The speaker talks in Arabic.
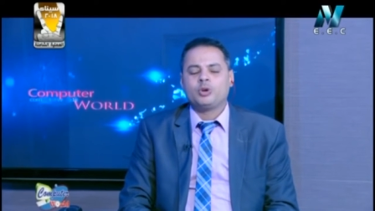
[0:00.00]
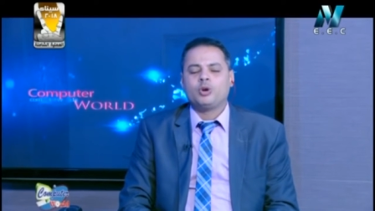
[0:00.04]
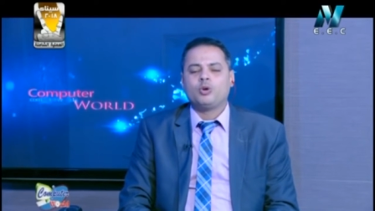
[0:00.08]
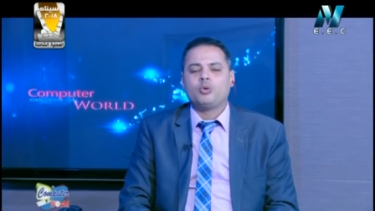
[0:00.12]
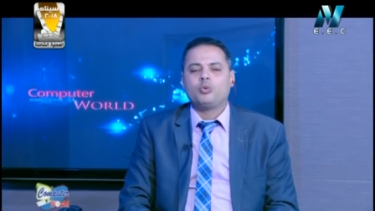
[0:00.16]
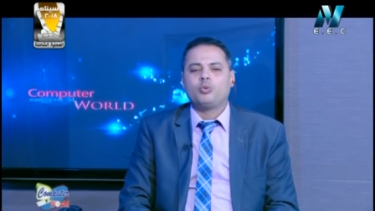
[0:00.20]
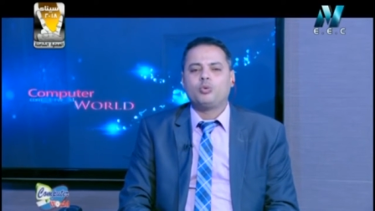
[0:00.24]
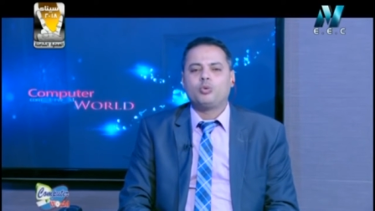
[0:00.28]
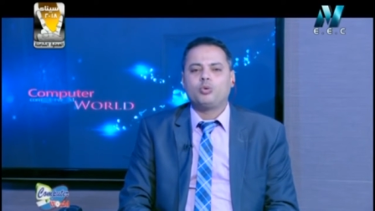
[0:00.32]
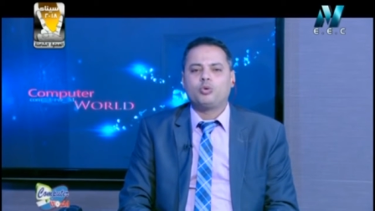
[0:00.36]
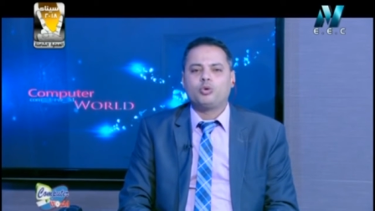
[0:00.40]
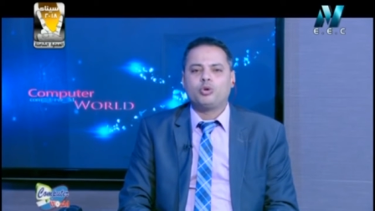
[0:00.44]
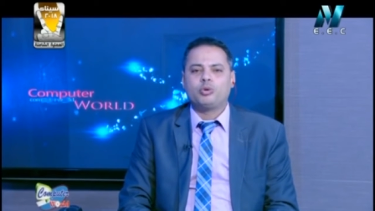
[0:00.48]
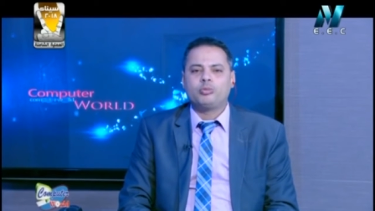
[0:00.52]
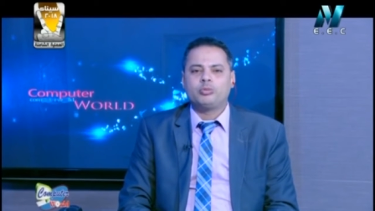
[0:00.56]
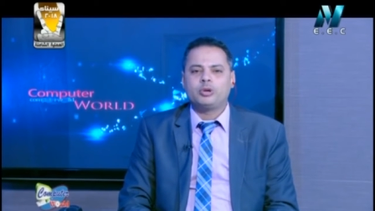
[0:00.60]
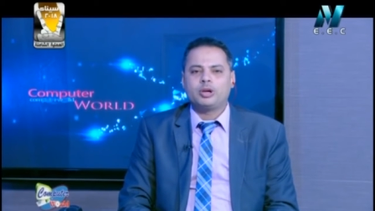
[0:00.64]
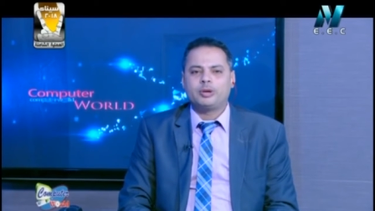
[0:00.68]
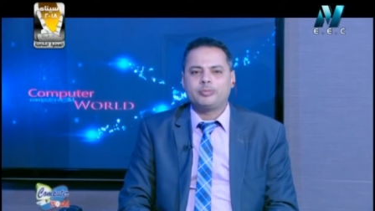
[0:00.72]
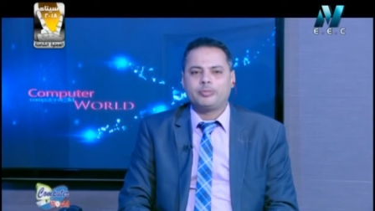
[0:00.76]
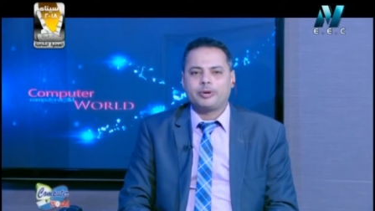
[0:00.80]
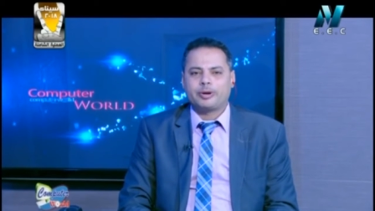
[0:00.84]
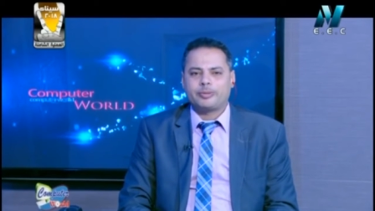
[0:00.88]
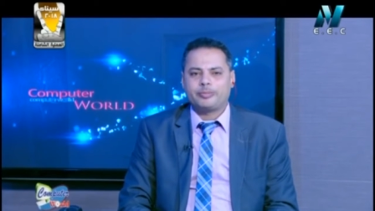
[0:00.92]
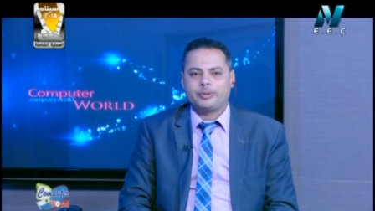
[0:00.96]
والجملة
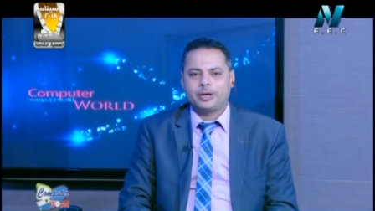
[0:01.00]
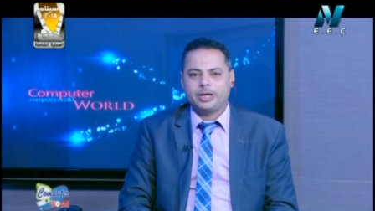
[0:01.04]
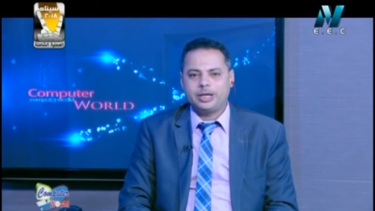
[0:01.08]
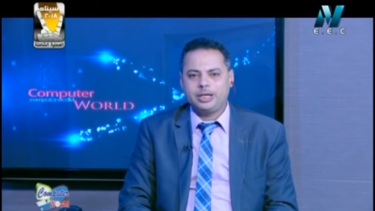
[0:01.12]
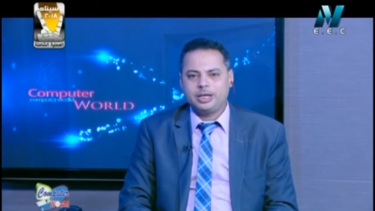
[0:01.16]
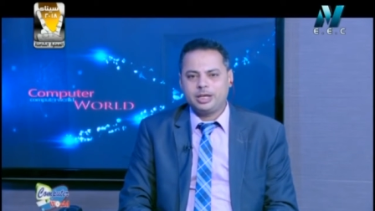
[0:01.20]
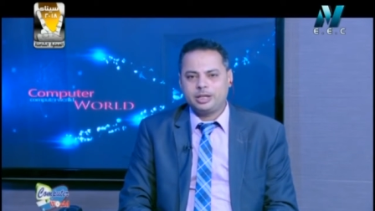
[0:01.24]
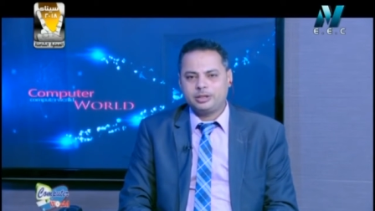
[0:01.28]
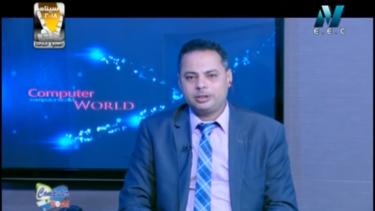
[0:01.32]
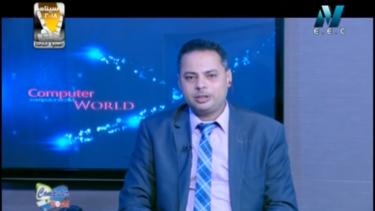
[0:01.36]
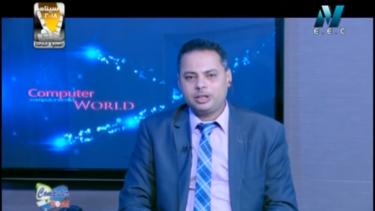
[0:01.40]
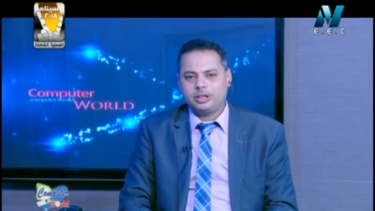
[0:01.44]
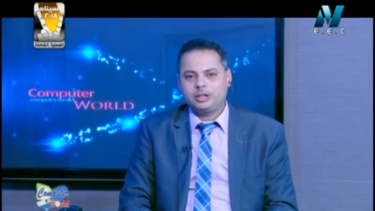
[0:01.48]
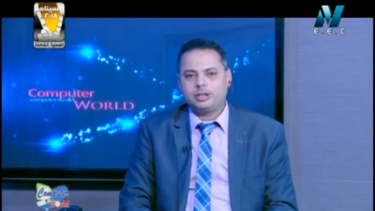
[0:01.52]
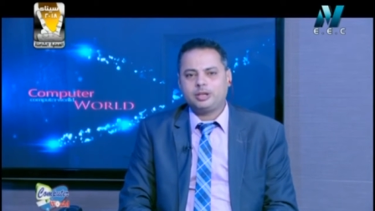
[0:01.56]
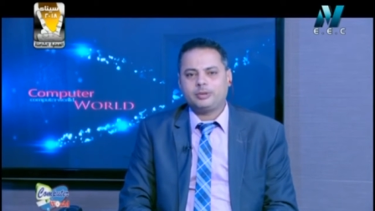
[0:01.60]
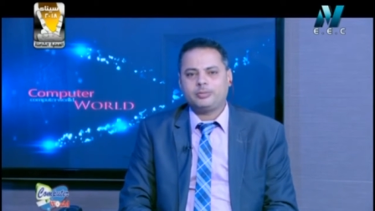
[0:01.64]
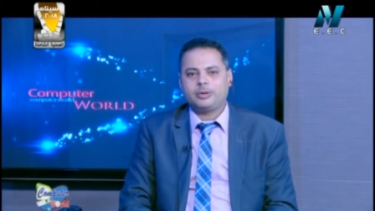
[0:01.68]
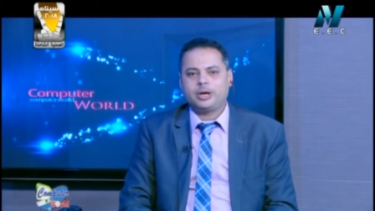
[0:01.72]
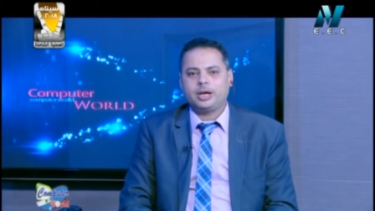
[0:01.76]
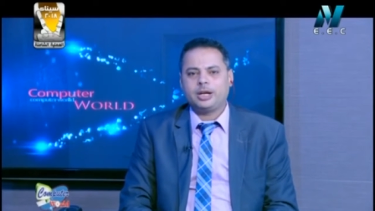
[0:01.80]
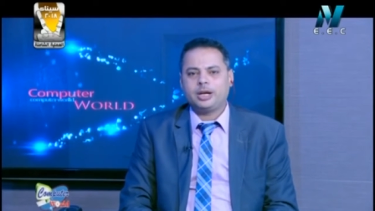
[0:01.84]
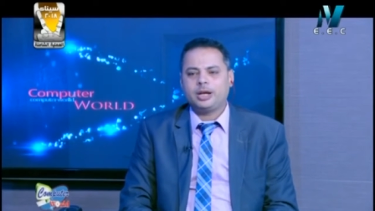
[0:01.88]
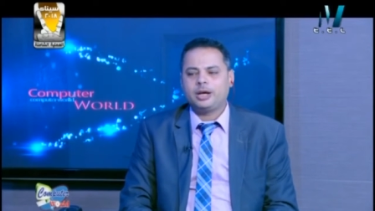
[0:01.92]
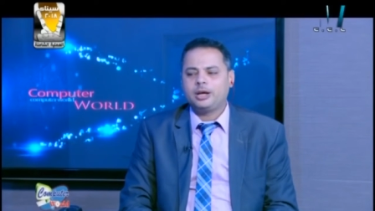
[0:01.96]
البرمجية الثالثة
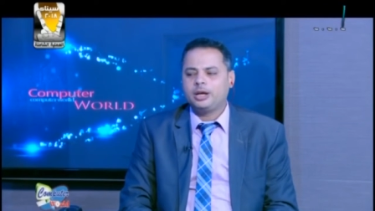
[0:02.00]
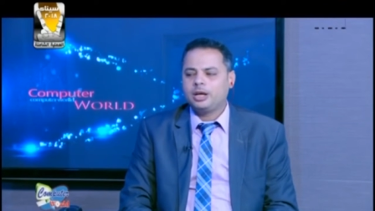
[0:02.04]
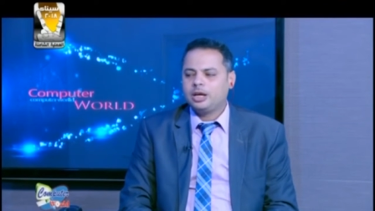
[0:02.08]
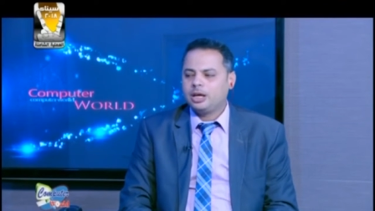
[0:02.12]
معانا